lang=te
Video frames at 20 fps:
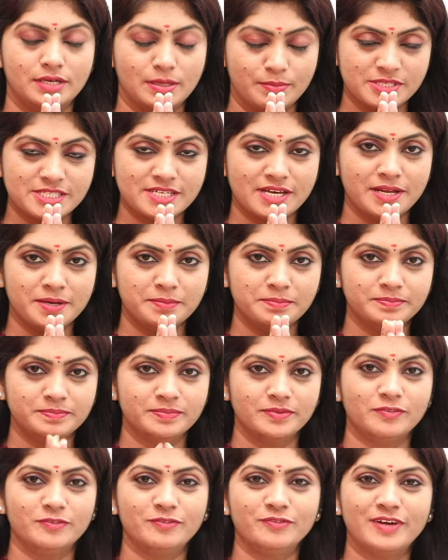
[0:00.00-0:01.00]
నమస్కారం
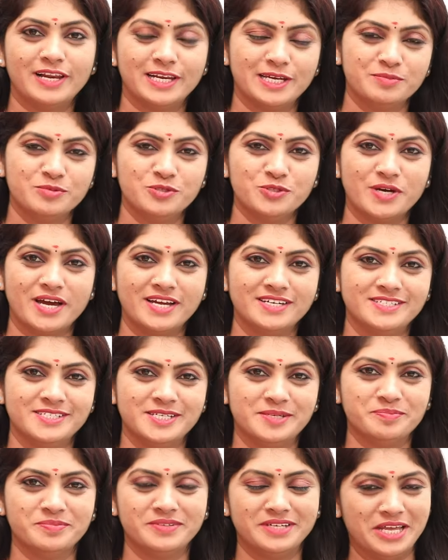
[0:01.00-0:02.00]
వెల్కమ్ టు
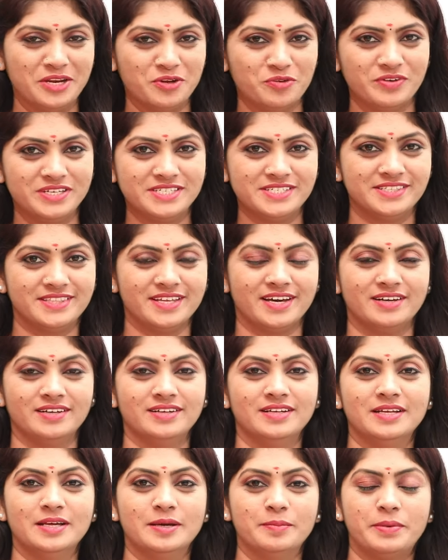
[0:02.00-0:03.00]
ఐడ్రీ నేను విజిత
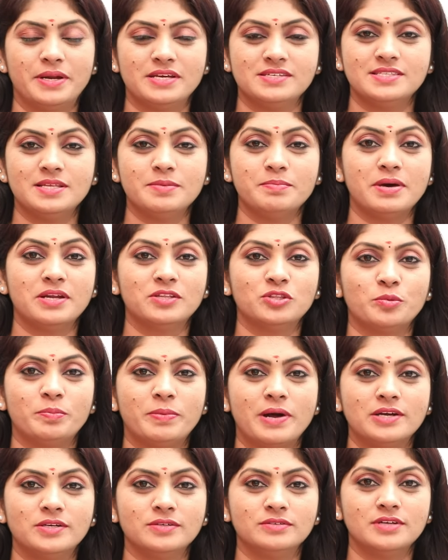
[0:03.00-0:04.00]
ప్రస్తుతం మనతో
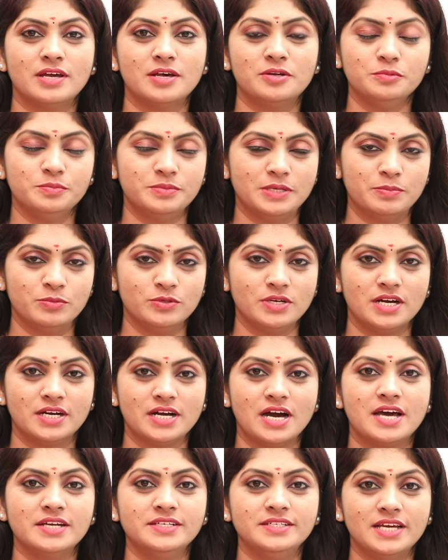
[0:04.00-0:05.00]
పాటు ఉన్నారు ప్రముఖ
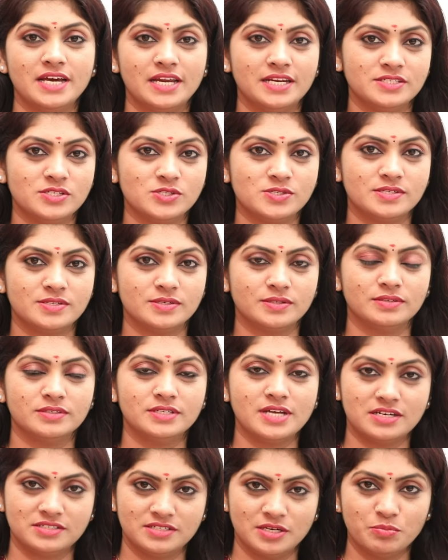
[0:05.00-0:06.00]
కార్డియాలజిస్ట్
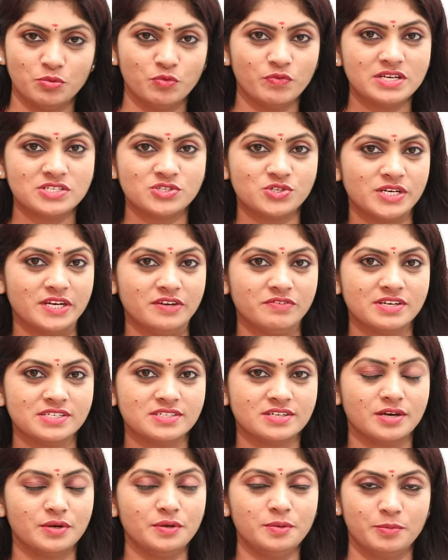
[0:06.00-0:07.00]
డాక్టర్ మువా
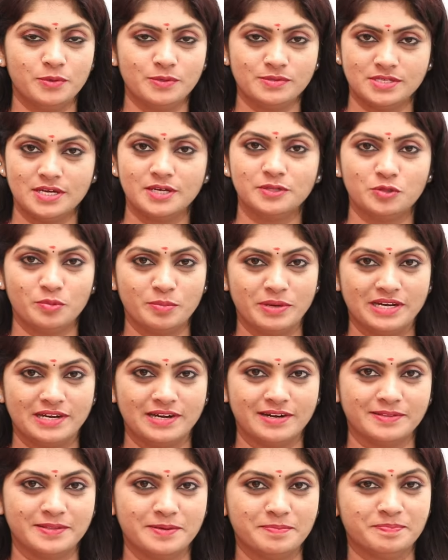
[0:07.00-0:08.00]
శ్రీనివాస్ గారు ఇప్పుడు సార్తో
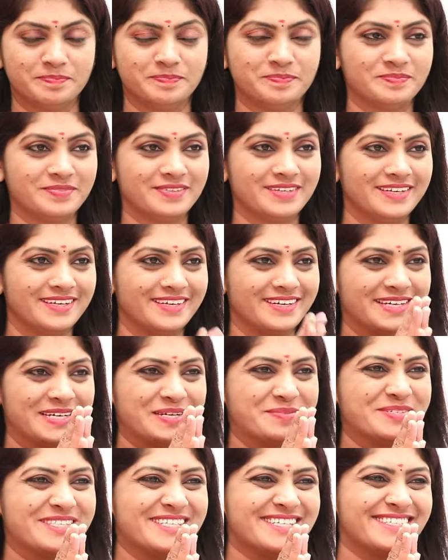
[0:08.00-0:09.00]
మాట్లాడదాం
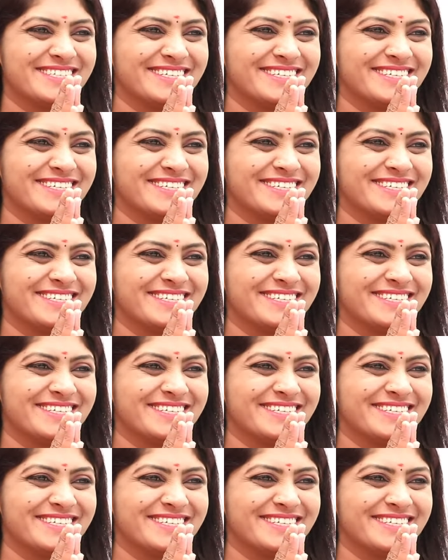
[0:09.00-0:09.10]
నమస్తే